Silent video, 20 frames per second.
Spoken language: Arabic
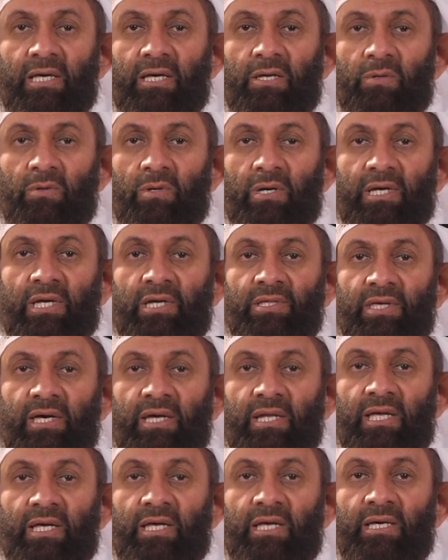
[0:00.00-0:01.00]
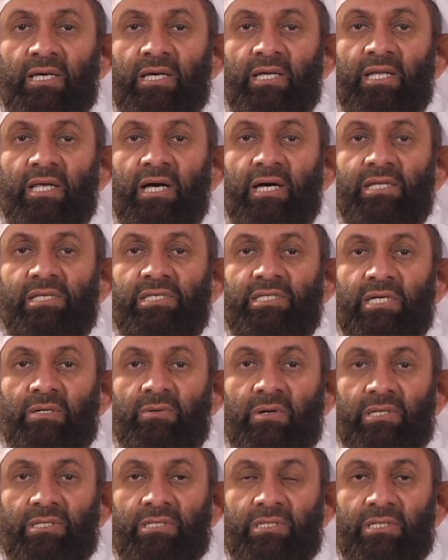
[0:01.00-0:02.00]
يؤكد على اعلان
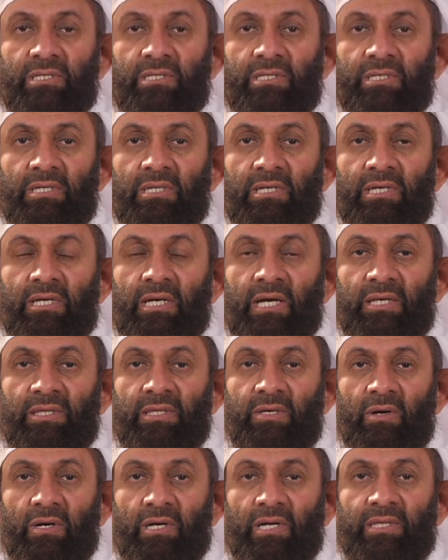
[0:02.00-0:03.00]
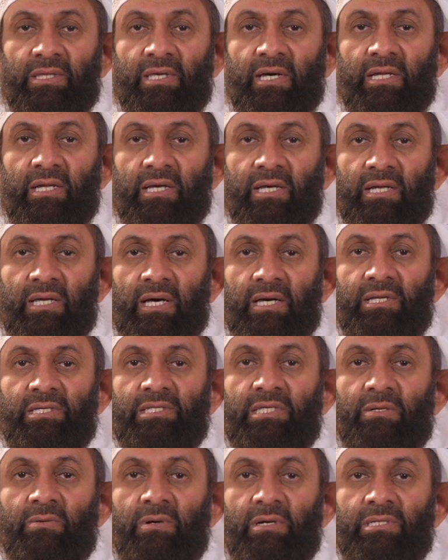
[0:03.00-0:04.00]
الزواج. هذا يؤكد على اعلان
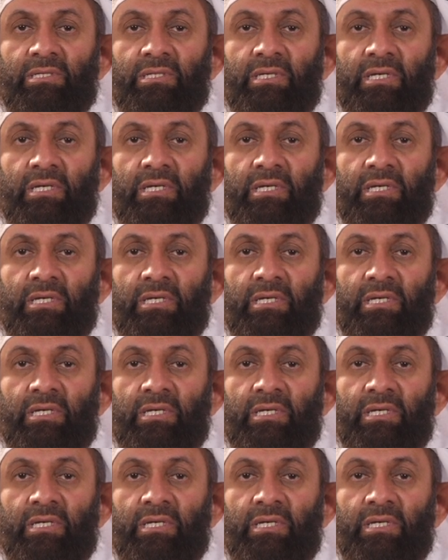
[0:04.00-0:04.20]
الزواج،